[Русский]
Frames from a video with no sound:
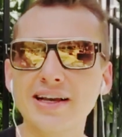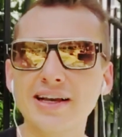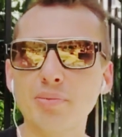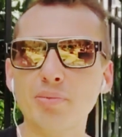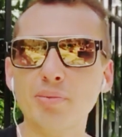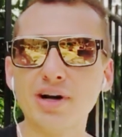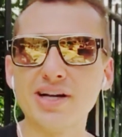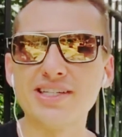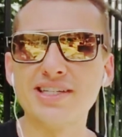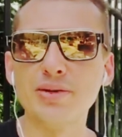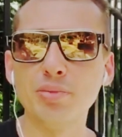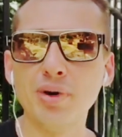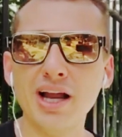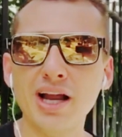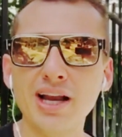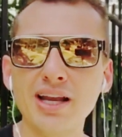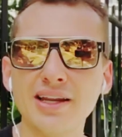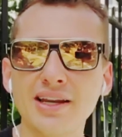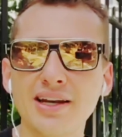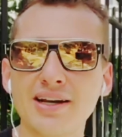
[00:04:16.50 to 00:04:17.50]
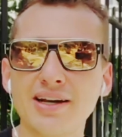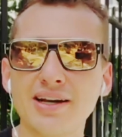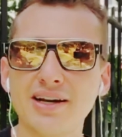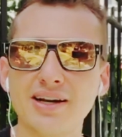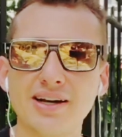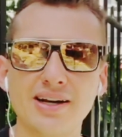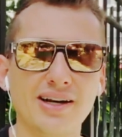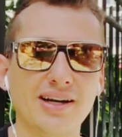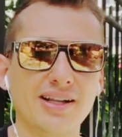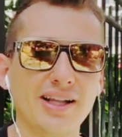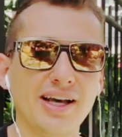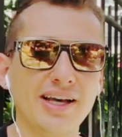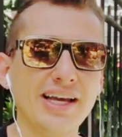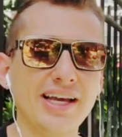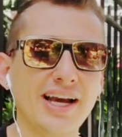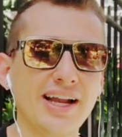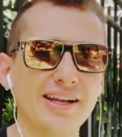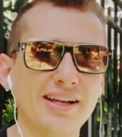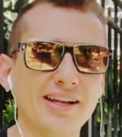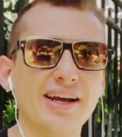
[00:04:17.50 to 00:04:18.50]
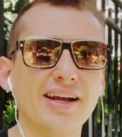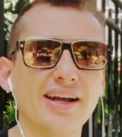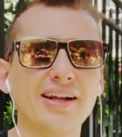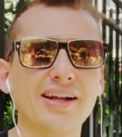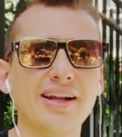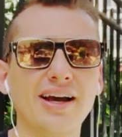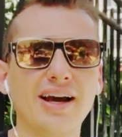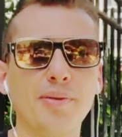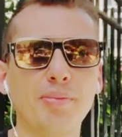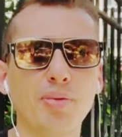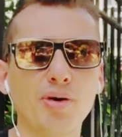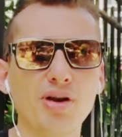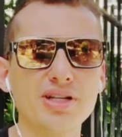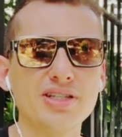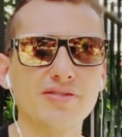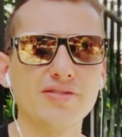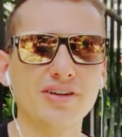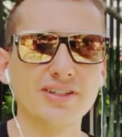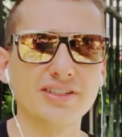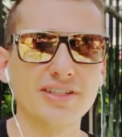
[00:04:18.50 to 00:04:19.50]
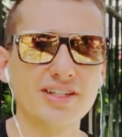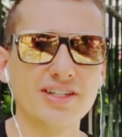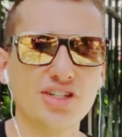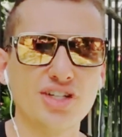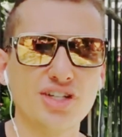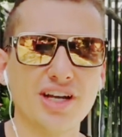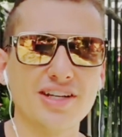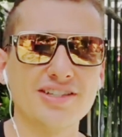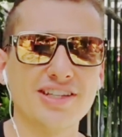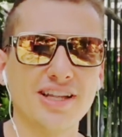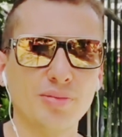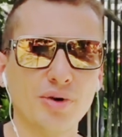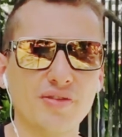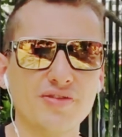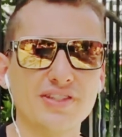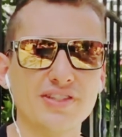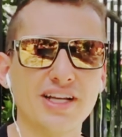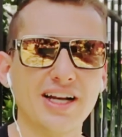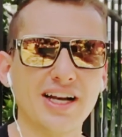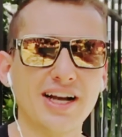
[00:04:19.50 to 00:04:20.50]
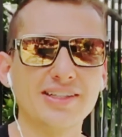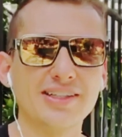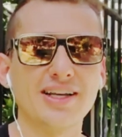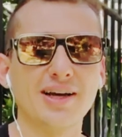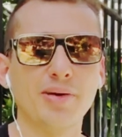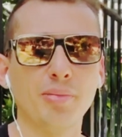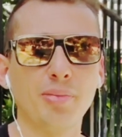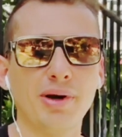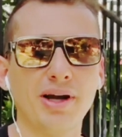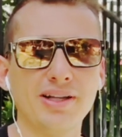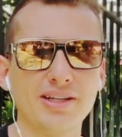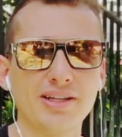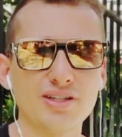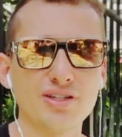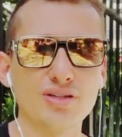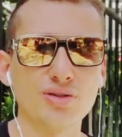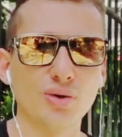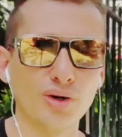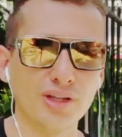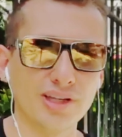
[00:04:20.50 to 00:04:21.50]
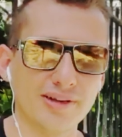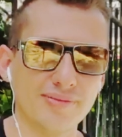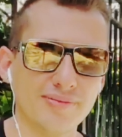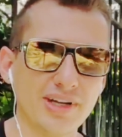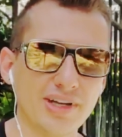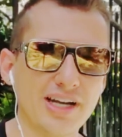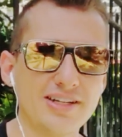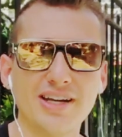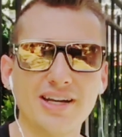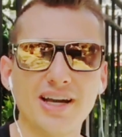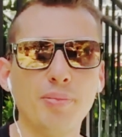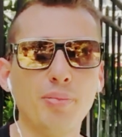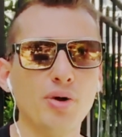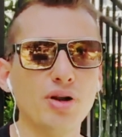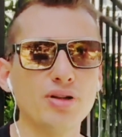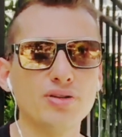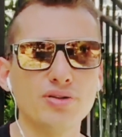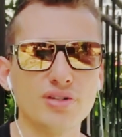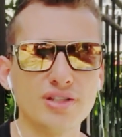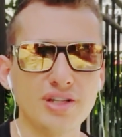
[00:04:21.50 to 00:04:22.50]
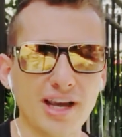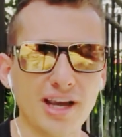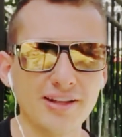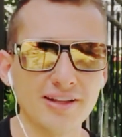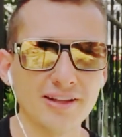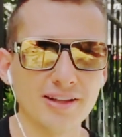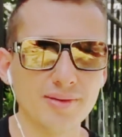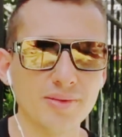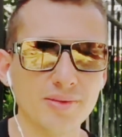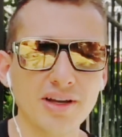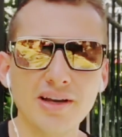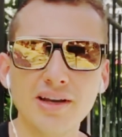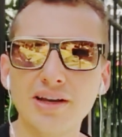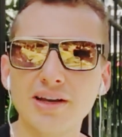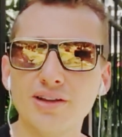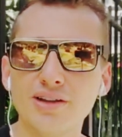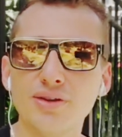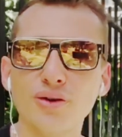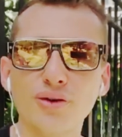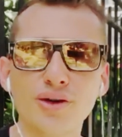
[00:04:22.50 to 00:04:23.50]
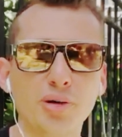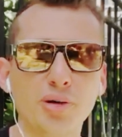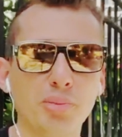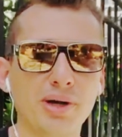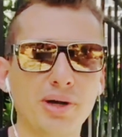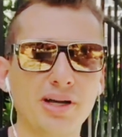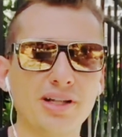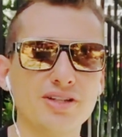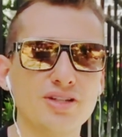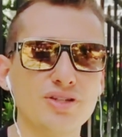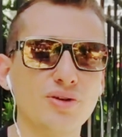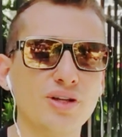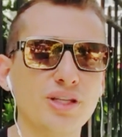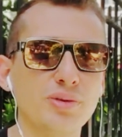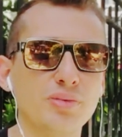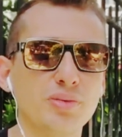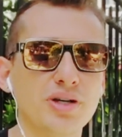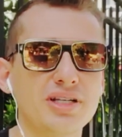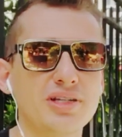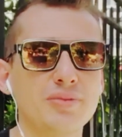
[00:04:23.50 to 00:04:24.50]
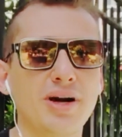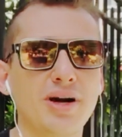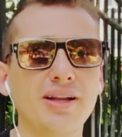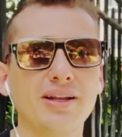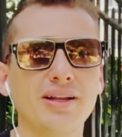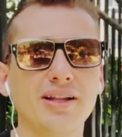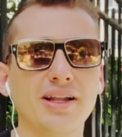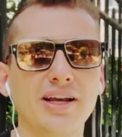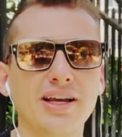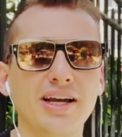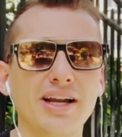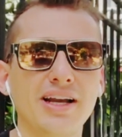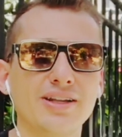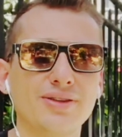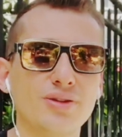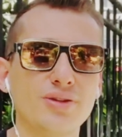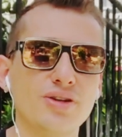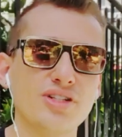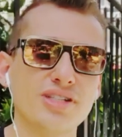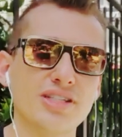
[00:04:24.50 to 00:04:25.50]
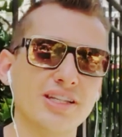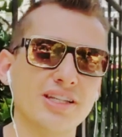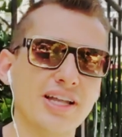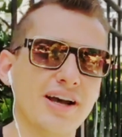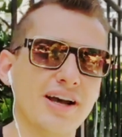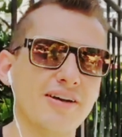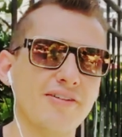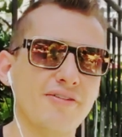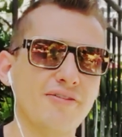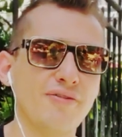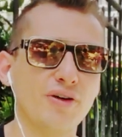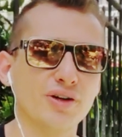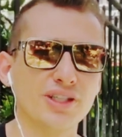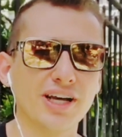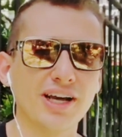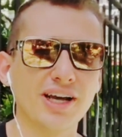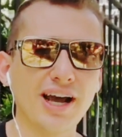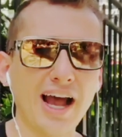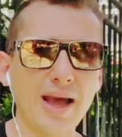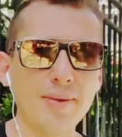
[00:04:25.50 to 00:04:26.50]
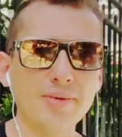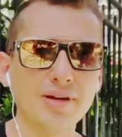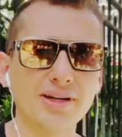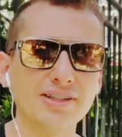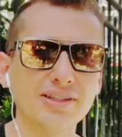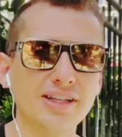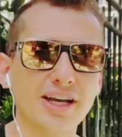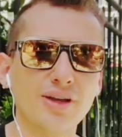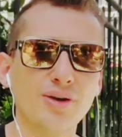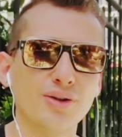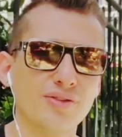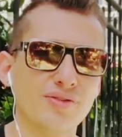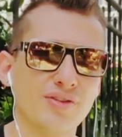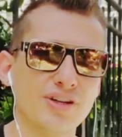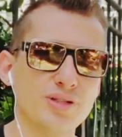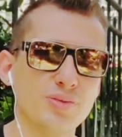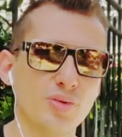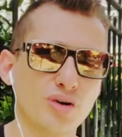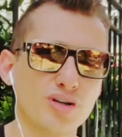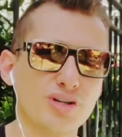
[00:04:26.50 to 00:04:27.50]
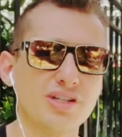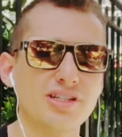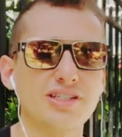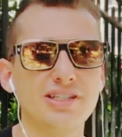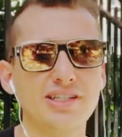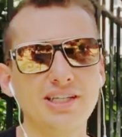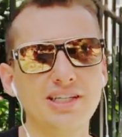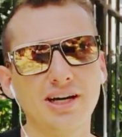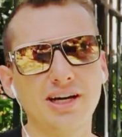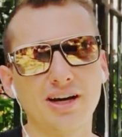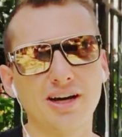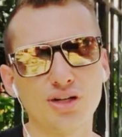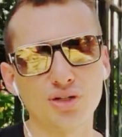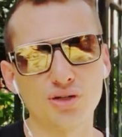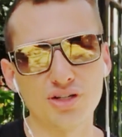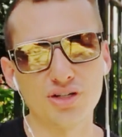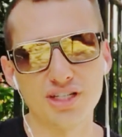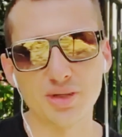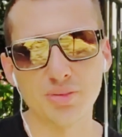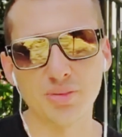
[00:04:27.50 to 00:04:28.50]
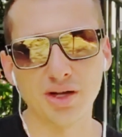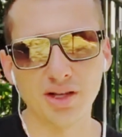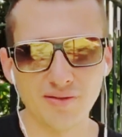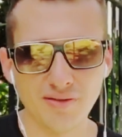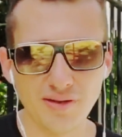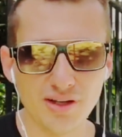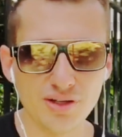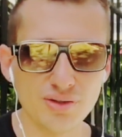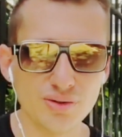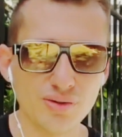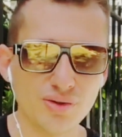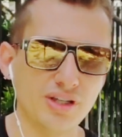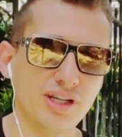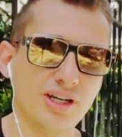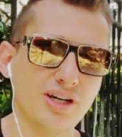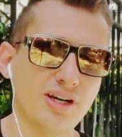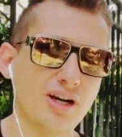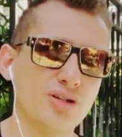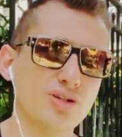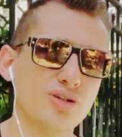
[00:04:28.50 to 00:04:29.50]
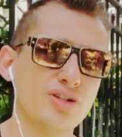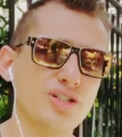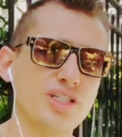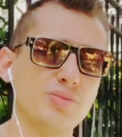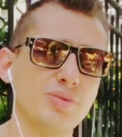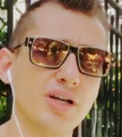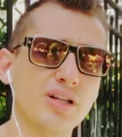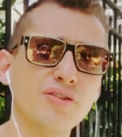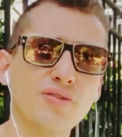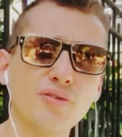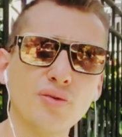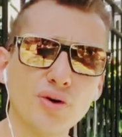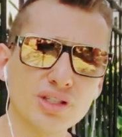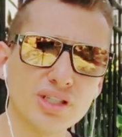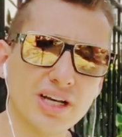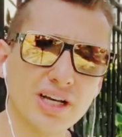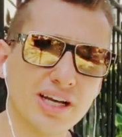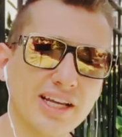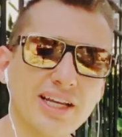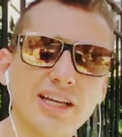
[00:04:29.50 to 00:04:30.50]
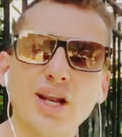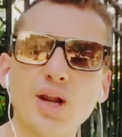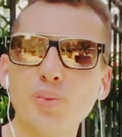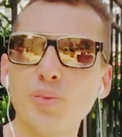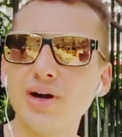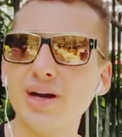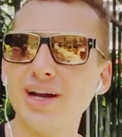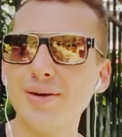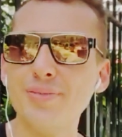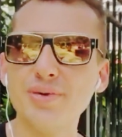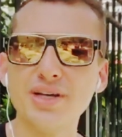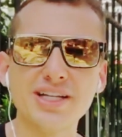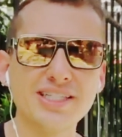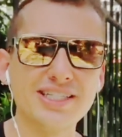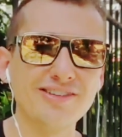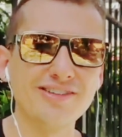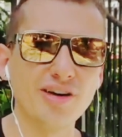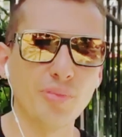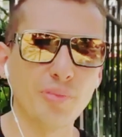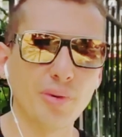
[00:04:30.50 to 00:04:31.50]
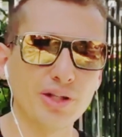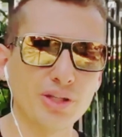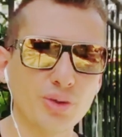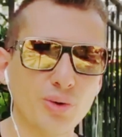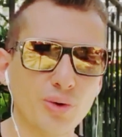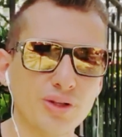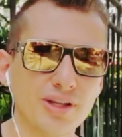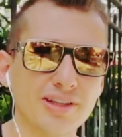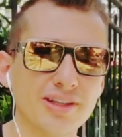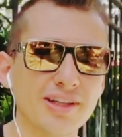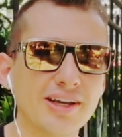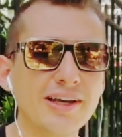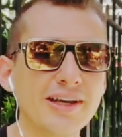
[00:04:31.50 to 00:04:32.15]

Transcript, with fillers: максимально э, лояльна для пользователей сейчас, на мой взгляд, компания Sony. Хотя я пользуюсь Canon, но компания Sony максимально лояльна. То есть она в фотокамерах дает возможность и хорошо снимать видео, и хорошо снимать фото, и любые объективы подходят